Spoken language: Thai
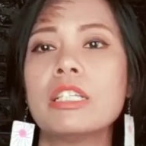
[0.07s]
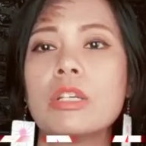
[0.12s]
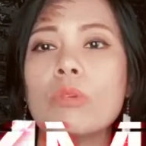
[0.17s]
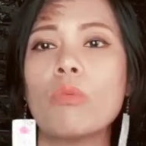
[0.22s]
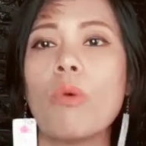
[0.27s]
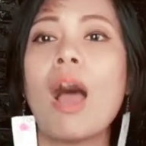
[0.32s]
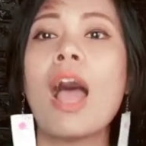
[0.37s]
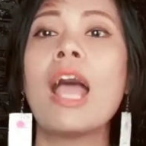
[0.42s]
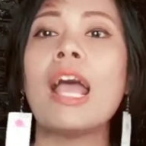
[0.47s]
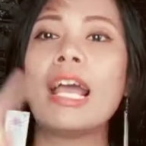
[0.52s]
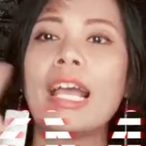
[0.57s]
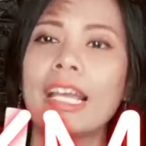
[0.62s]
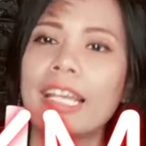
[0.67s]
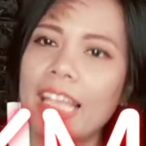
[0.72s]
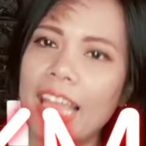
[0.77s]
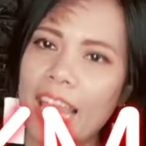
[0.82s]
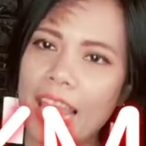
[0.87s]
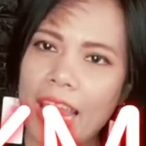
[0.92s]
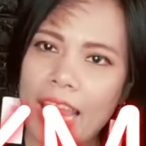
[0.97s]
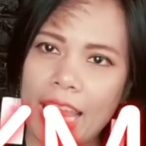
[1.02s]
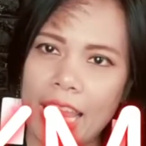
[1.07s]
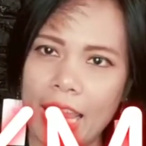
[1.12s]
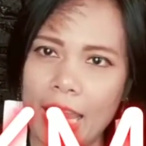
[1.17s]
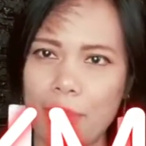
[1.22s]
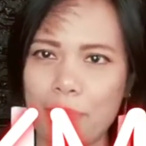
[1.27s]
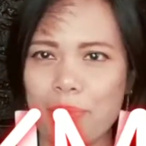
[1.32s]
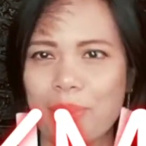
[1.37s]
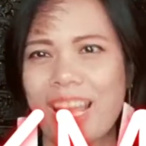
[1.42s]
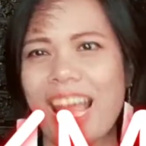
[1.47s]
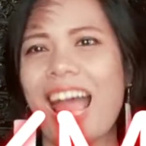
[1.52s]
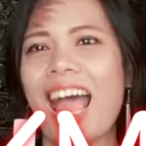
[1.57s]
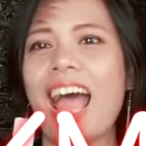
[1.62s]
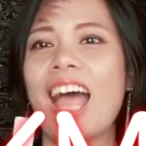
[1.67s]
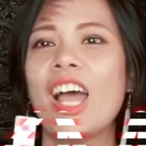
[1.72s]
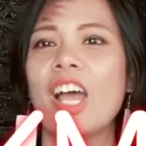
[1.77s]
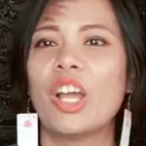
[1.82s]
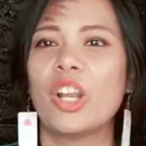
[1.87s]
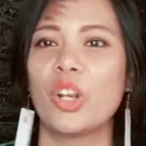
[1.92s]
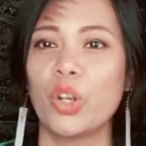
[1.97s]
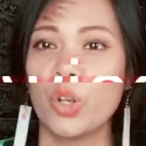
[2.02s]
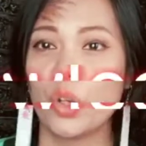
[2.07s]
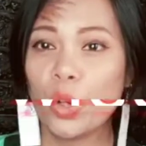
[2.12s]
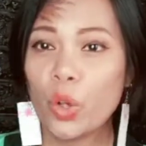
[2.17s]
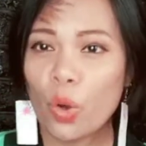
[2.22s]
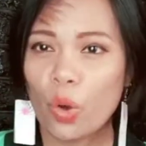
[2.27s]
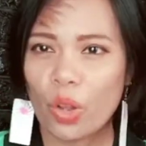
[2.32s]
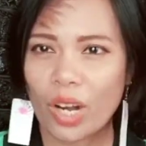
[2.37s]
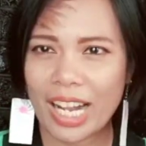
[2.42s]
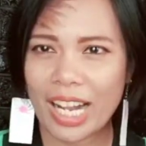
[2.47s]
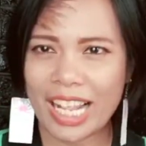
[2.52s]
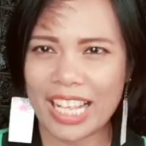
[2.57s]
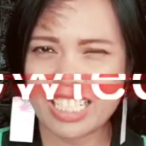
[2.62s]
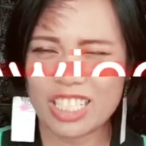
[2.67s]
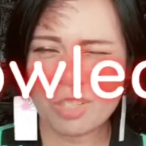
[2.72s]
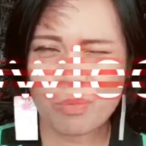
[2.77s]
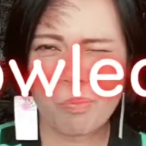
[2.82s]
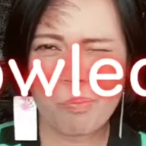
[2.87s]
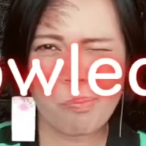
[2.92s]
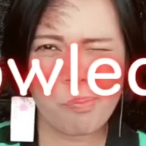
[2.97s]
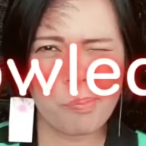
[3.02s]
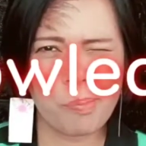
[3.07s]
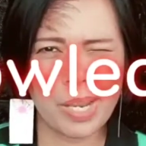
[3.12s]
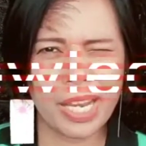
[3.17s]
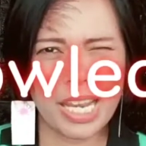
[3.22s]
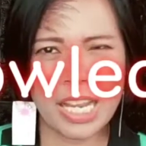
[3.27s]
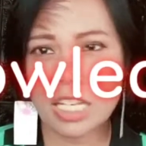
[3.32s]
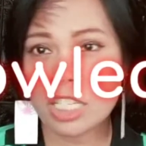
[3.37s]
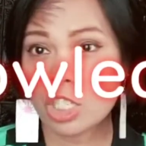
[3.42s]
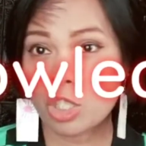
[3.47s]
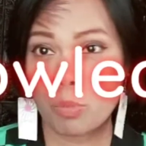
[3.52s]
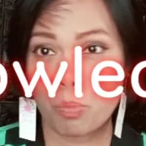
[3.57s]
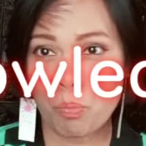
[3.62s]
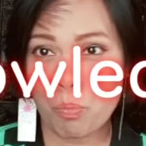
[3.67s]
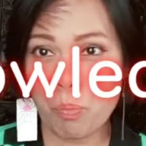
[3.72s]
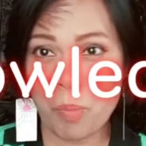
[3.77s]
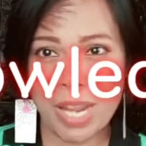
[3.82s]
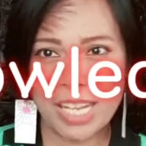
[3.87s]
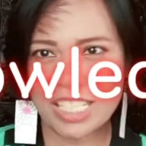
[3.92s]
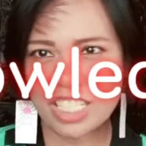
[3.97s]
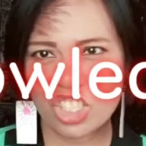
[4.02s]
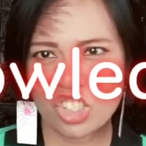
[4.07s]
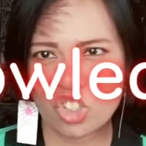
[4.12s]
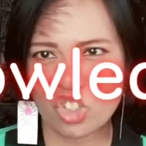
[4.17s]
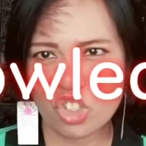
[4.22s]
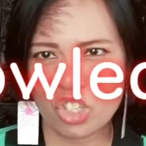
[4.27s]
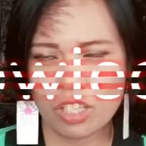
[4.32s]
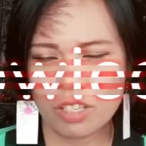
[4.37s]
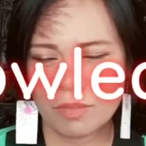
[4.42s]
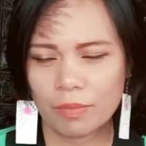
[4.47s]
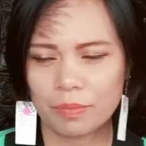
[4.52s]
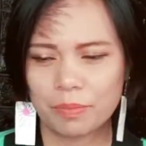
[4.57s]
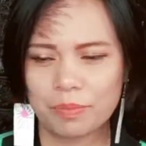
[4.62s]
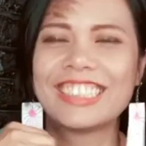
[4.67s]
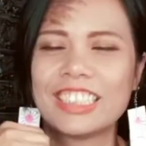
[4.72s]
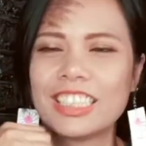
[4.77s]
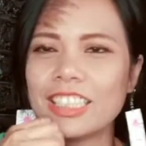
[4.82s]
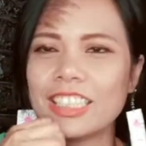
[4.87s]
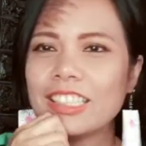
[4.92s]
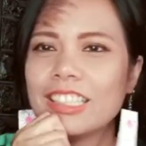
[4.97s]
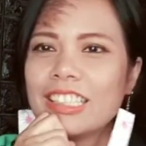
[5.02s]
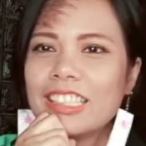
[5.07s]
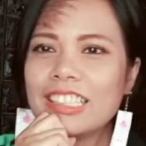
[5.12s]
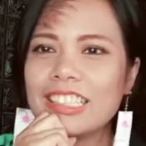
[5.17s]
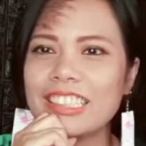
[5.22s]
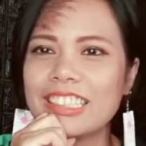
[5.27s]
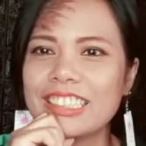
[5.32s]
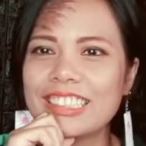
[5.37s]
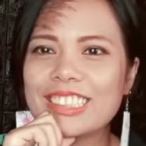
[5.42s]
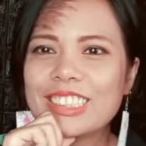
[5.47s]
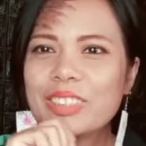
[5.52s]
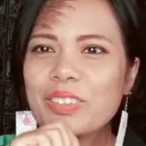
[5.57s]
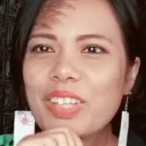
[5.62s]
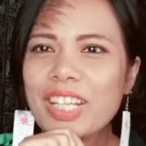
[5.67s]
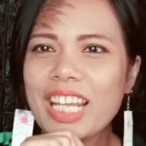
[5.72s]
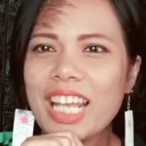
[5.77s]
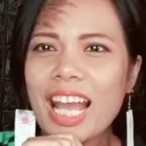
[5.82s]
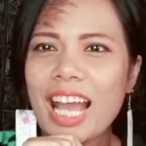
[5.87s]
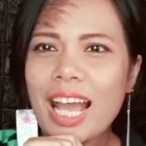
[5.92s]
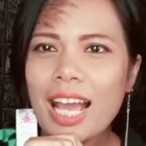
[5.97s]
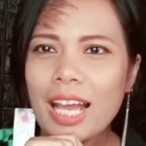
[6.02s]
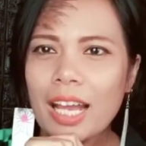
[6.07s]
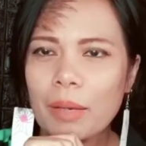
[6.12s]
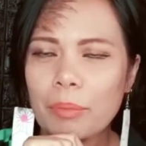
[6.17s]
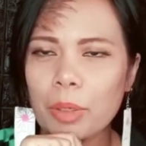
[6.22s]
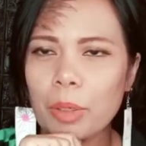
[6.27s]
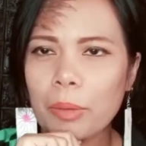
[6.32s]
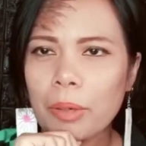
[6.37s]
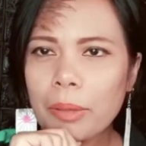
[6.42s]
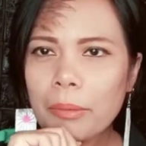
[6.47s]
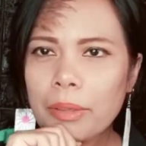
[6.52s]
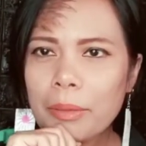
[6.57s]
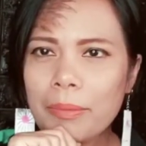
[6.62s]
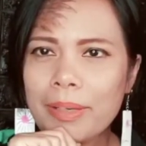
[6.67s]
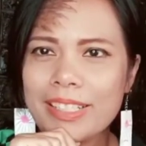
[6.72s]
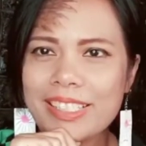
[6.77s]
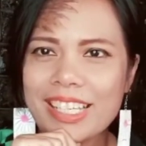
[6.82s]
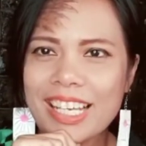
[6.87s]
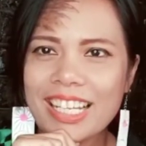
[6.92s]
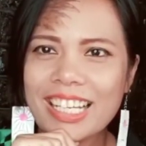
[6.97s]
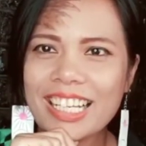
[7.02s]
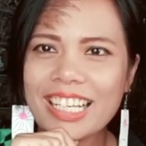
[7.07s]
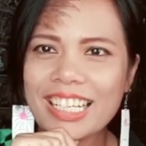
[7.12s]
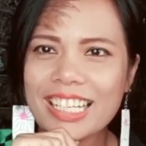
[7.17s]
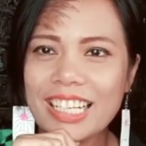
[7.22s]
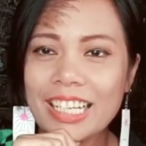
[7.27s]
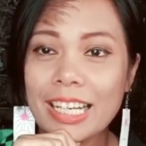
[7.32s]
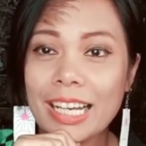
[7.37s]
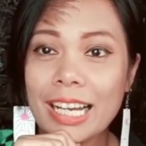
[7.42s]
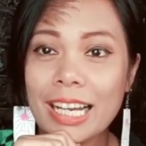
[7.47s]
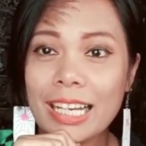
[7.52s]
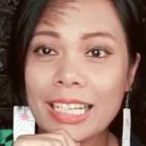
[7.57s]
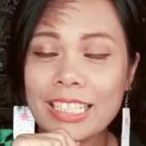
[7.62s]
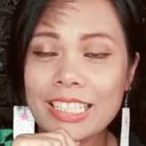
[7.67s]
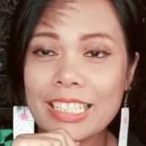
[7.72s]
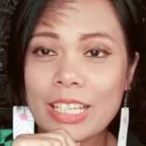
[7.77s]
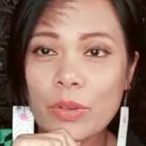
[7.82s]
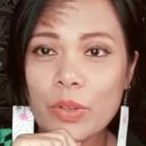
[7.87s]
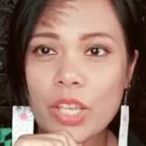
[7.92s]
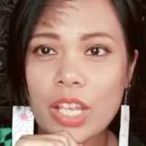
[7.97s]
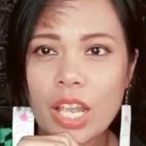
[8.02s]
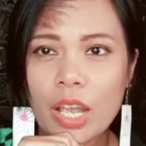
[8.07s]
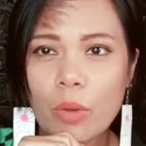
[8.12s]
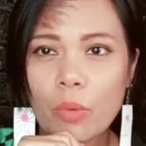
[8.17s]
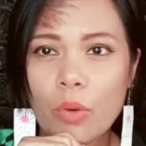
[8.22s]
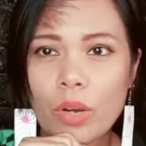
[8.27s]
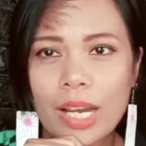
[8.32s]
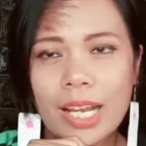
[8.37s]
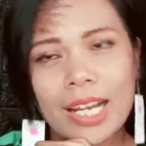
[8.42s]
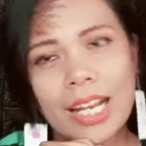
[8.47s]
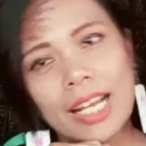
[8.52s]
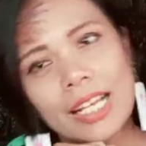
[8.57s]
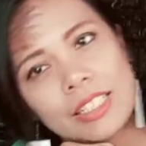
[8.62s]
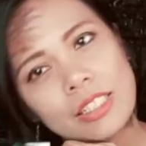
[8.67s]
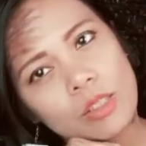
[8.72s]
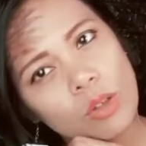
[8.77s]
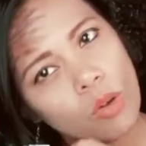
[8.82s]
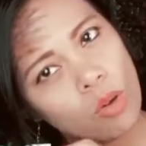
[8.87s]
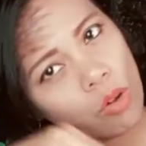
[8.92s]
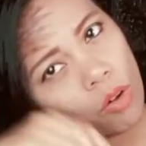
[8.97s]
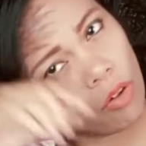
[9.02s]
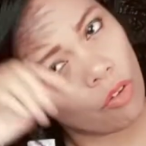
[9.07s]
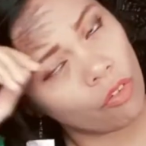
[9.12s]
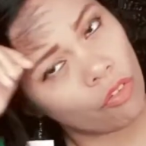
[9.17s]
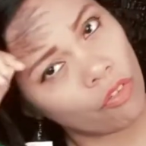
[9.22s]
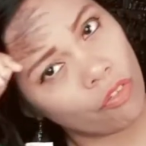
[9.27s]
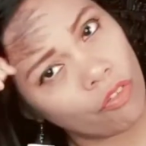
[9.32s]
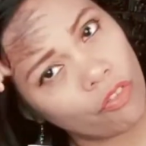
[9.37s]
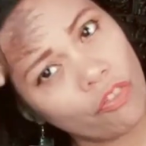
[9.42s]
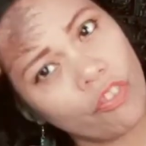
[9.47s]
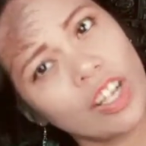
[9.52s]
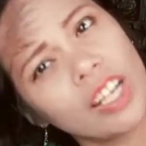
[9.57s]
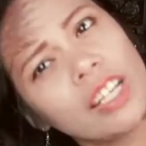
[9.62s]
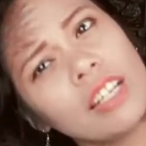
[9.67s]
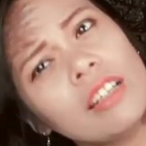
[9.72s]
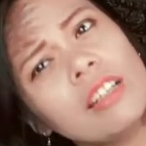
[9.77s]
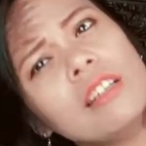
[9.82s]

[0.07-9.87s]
ว่า KM ค่ะ Knowledge Management สวัสดีค่ะพบกับดิวอีกเช่นเคยนะคะเจ้าหญิงแห่งวงการ ISO ฟริ้ง